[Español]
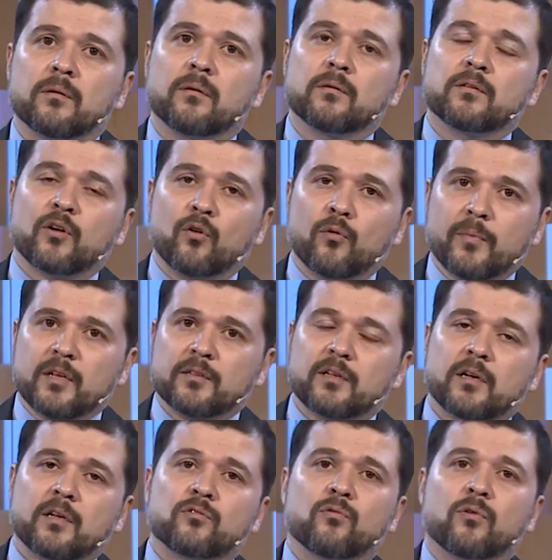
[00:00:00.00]
Se
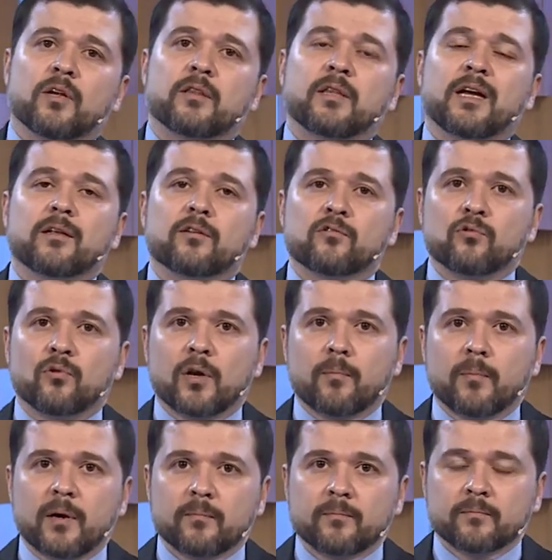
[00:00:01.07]
comienzan a sujetar en su alma.